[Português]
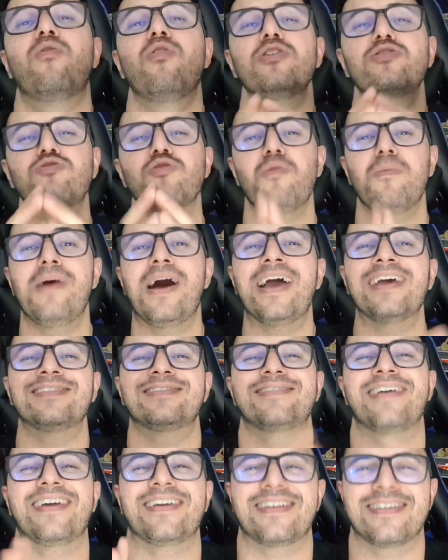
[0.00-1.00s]
quanto
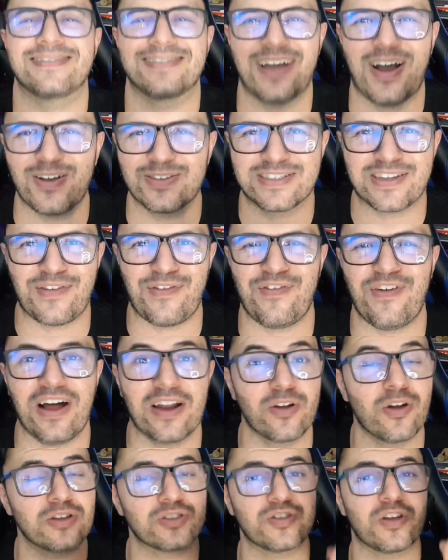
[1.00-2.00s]
mais takedown você
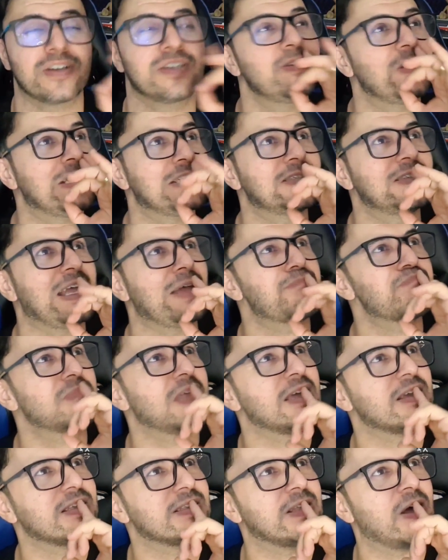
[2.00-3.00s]
fala, nossa, só que esse não é
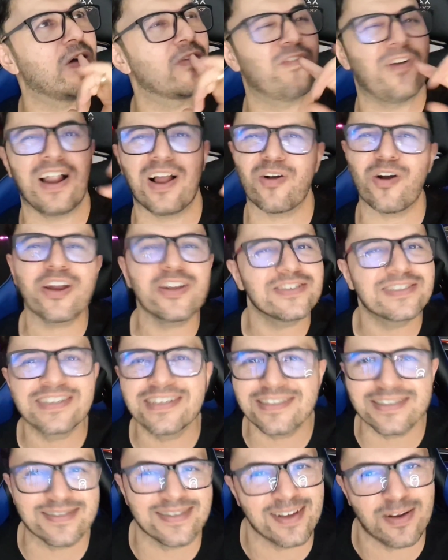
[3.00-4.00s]
takedown, fala. Agora eu
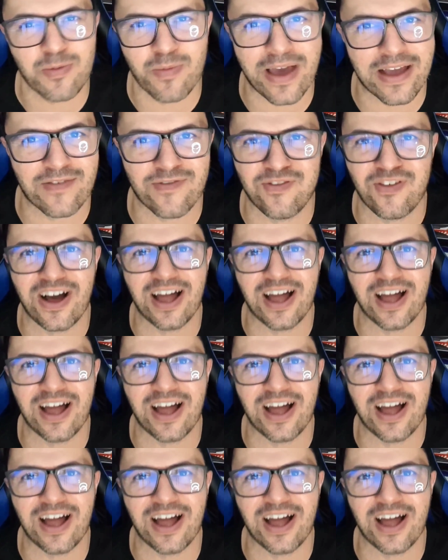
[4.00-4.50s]
esqueci como é que